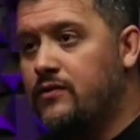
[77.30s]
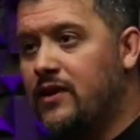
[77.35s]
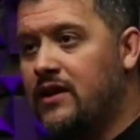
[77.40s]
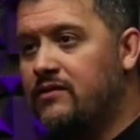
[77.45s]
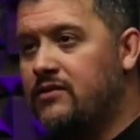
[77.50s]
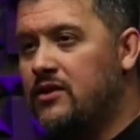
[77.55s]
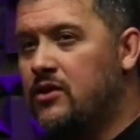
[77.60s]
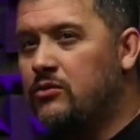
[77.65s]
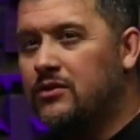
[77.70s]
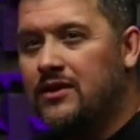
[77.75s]
eu
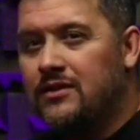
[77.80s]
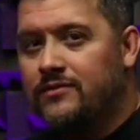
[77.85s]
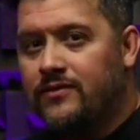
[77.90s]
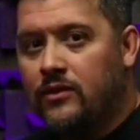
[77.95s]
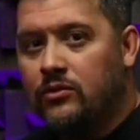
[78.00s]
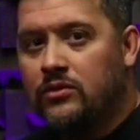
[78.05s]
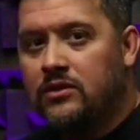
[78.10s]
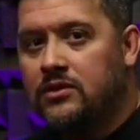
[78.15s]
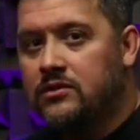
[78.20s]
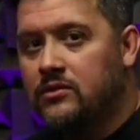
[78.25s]
falava não, tá
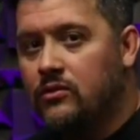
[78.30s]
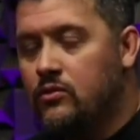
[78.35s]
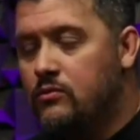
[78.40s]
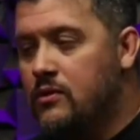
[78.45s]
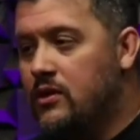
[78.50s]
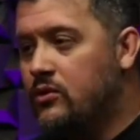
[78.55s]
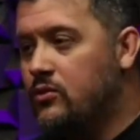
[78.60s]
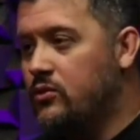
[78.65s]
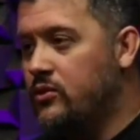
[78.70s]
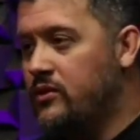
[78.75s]
faltando
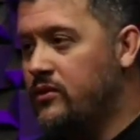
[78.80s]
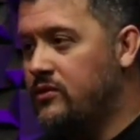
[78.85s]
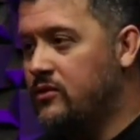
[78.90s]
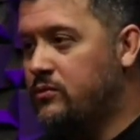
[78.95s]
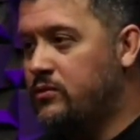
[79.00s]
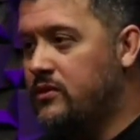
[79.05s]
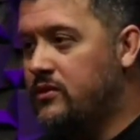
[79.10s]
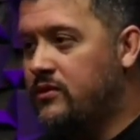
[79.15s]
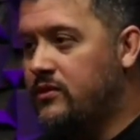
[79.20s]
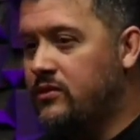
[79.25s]
alguma coisa,
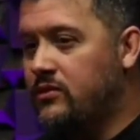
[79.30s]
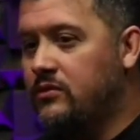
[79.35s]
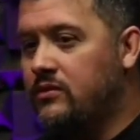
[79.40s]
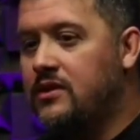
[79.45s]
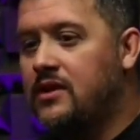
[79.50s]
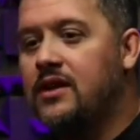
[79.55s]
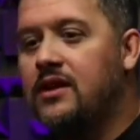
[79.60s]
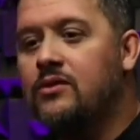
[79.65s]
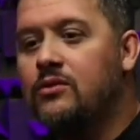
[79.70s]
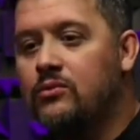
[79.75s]
eu preciso
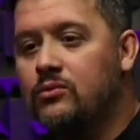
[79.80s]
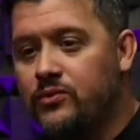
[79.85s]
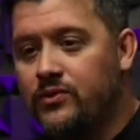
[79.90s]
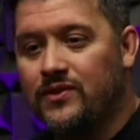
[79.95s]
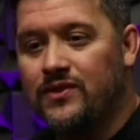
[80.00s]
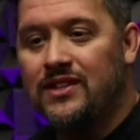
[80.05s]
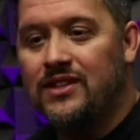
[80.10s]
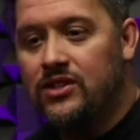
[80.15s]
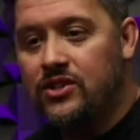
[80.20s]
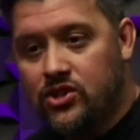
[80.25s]
ter um
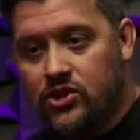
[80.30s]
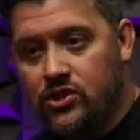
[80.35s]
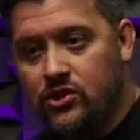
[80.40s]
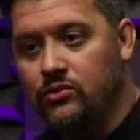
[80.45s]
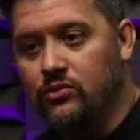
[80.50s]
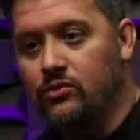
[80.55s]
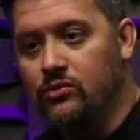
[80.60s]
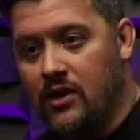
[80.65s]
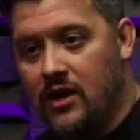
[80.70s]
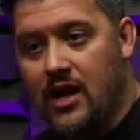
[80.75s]

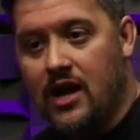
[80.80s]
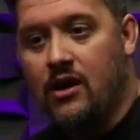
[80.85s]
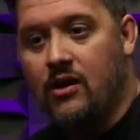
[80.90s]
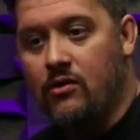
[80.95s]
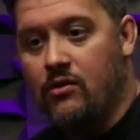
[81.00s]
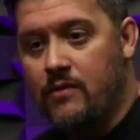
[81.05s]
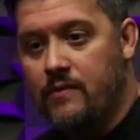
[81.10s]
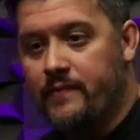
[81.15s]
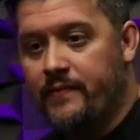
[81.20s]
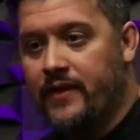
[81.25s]
sentido
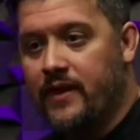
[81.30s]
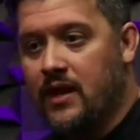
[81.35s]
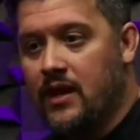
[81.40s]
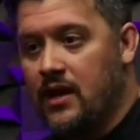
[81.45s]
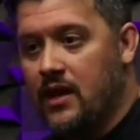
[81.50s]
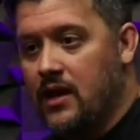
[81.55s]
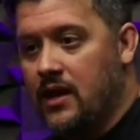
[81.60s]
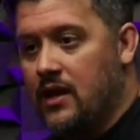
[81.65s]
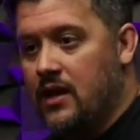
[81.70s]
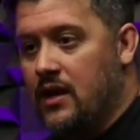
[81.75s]
real. Sim.
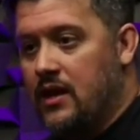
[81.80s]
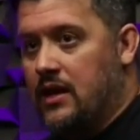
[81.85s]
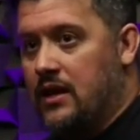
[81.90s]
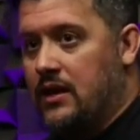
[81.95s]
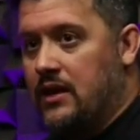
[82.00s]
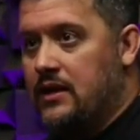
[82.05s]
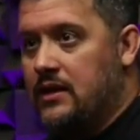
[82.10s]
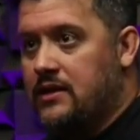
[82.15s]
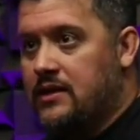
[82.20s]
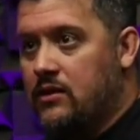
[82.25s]

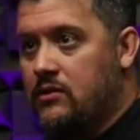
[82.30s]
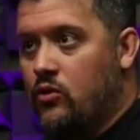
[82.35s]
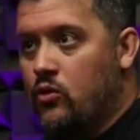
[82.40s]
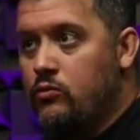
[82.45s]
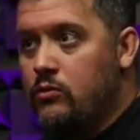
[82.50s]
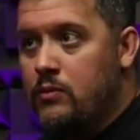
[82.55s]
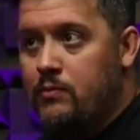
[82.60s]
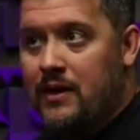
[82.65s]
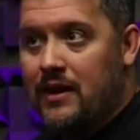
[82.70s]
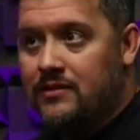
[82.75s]
Então
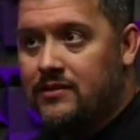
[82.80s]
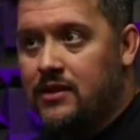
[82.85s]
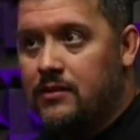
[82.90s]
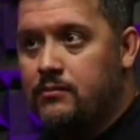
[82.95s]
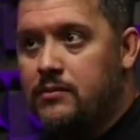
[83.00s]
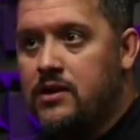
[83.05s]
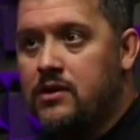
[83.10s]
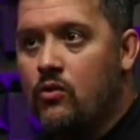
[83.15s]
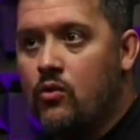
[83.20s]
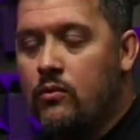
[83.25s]
eu me
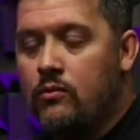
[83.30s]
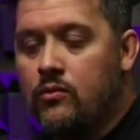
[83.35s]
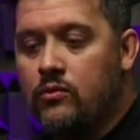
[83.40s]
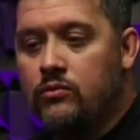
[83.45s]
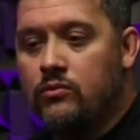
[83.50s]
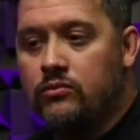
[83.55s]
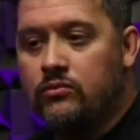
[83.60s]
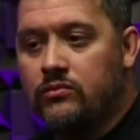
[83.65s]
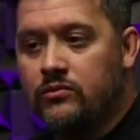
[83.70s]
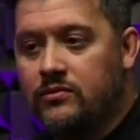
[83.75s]
percebi como
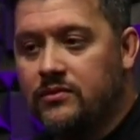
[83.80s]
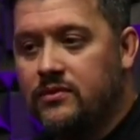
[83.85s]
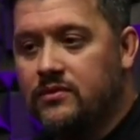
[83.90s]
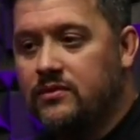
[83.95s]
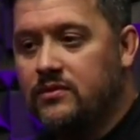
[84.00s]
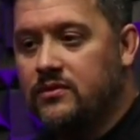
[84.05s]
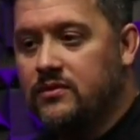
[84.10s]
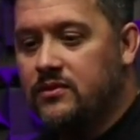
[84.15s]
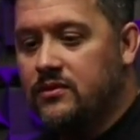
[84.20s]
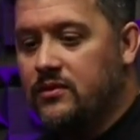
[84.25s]
um
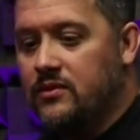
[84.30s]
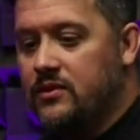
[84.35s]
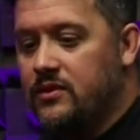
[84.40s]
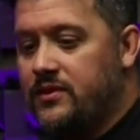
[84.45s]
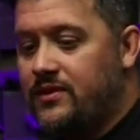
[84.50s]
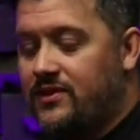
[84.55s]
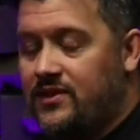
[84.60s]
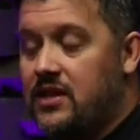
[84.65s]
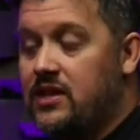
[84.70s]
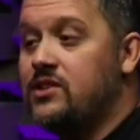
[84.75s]

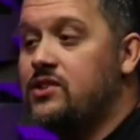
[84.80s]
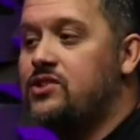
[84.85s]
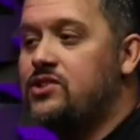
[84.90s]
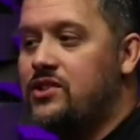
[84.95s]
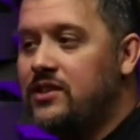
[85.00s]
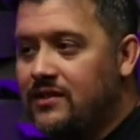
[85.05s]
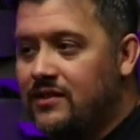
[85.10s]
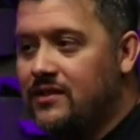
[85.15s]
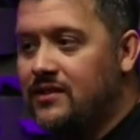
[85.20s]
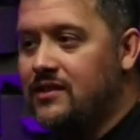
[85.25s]

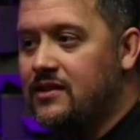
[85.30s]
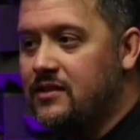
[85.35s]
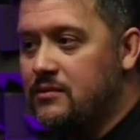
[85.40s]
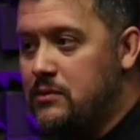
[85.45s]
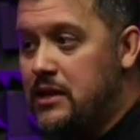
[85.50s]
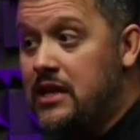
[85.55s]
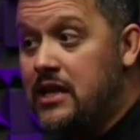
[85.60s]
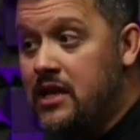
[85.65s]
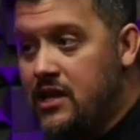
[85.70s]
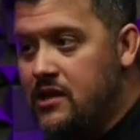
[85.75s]
cientista
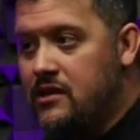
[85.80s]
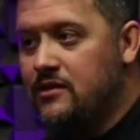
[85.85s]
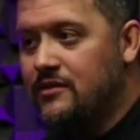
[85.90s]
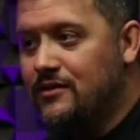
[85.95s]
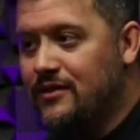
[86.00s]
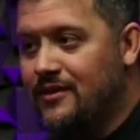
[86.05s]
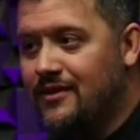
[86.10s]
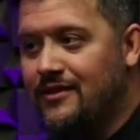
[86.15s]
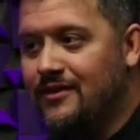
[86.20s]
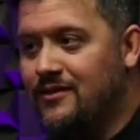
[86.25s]
mirim,
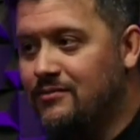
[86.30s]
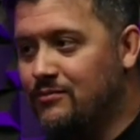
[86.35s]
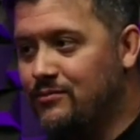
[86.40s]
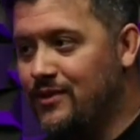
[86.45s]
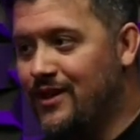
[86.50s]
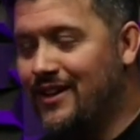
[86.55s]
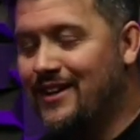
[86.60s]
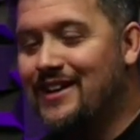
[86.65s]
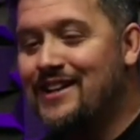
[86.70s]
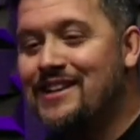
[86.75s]
né?
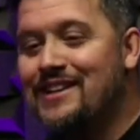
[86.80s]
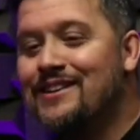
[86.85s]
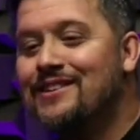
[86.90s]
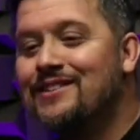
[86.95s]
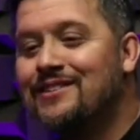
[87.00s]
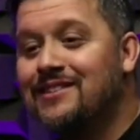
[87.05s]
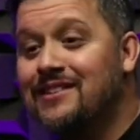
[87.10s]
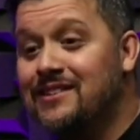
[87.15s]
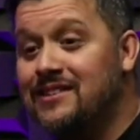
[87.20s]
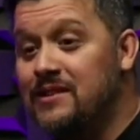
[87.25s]
Uma
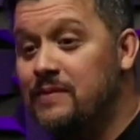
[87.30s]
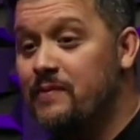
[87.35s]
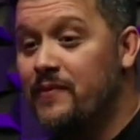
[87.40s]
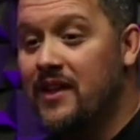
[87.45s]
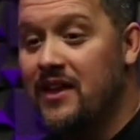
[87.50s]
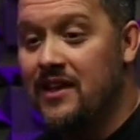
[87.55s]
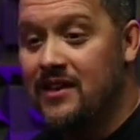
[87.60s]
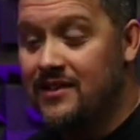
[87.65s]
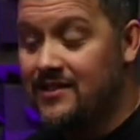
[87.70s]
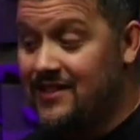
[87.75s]
criança
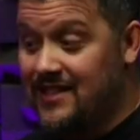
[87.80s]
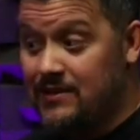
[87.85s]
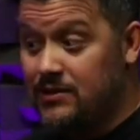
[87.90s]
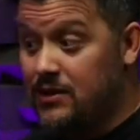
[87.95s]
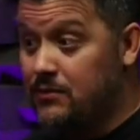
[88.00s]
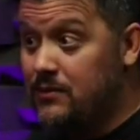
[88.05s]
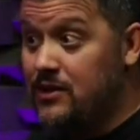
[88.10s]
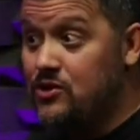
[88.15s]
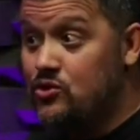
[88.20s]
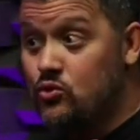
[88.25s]

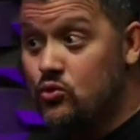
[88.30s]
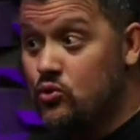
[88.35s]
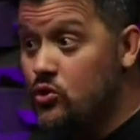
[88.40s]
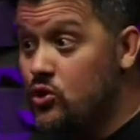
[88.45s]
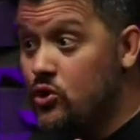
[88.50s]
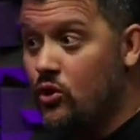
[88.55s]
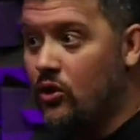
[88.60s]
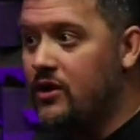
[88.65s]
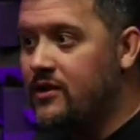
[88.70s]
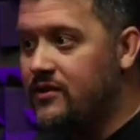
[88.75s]
extremamente
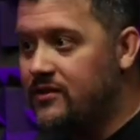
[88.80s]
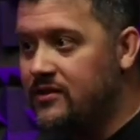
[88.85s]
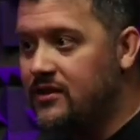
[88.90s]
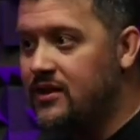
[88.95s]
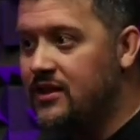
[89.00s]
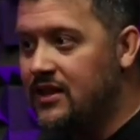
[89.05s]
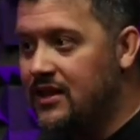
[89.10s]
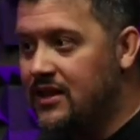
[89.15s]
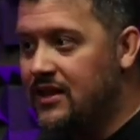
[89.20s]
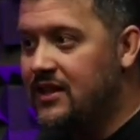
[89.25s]
curiosa. Tu
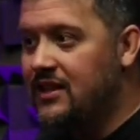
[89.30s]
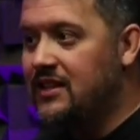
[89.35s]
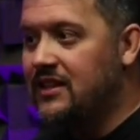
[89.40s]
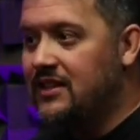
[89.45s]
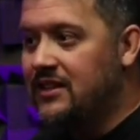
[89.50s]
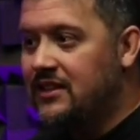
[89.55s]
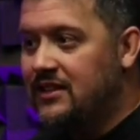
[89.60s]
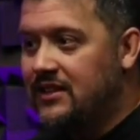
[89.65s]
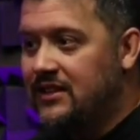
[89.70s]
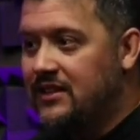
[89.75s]
tem ideia que é
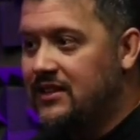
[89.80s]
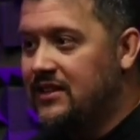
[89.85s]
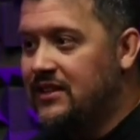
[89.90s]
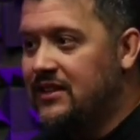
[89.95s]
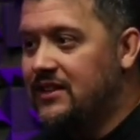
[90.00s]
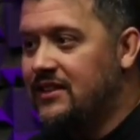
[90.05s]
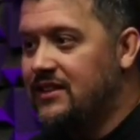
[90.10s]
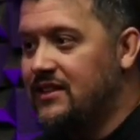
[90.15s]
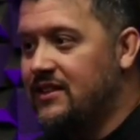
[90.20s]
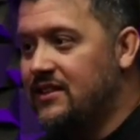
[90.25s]
época assim,
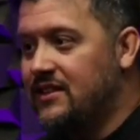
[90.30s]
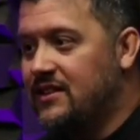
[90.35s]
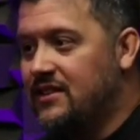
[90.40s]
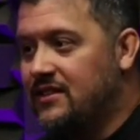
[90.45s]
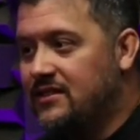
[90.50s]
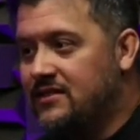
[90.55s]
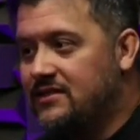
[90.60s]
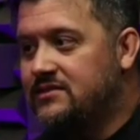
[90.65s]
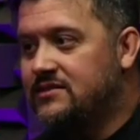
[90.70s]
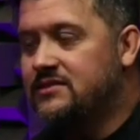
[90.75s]
12
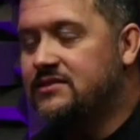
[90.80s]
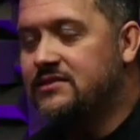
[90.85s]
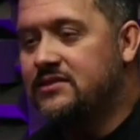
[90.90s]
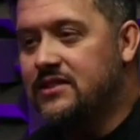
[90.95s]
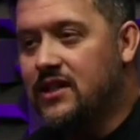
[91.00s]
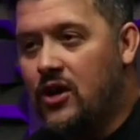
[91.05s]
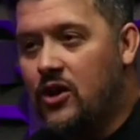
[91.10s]
anos por aí?